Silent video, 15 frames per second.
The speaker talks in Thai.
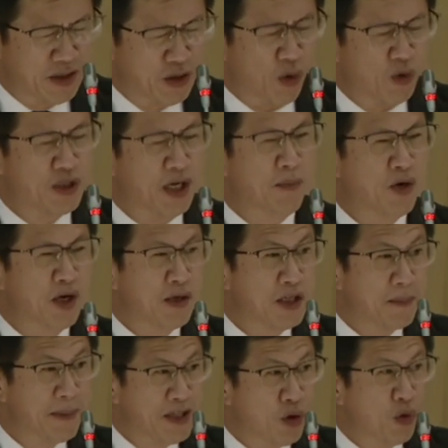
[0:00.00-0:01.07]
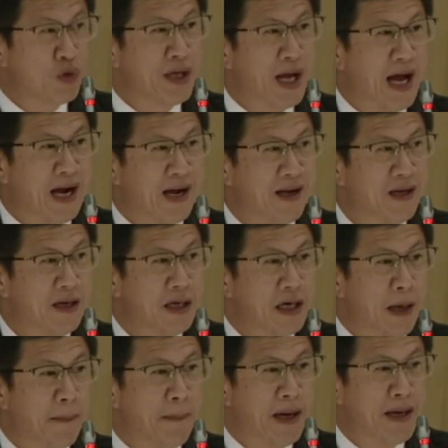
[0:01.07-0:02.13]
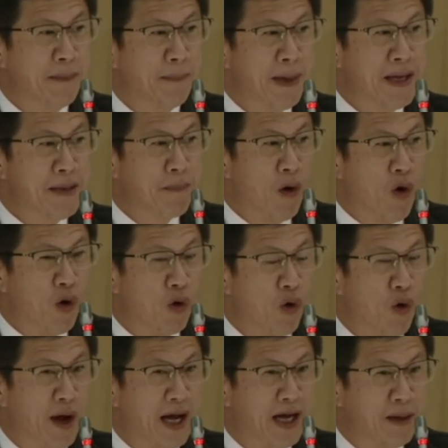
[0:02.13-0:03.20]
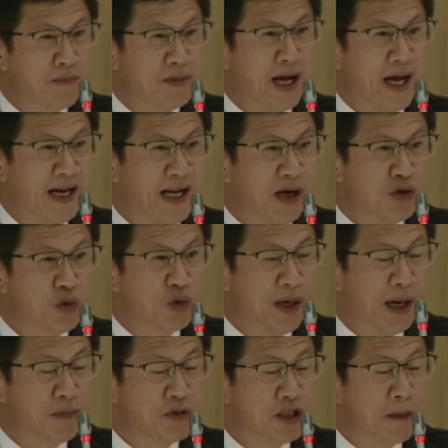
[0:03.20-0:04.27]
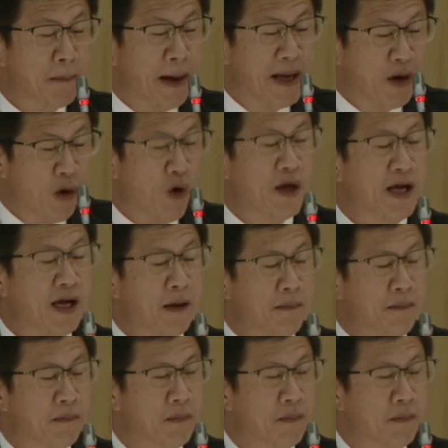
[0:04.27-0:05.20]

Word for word: ส่งเสริมนึงซึ่งมันยุ่งยากทำไมไม่บอกโรงงานน้ำตาลให้เขาช่วยรับซื้อใบอ้อยอะครับ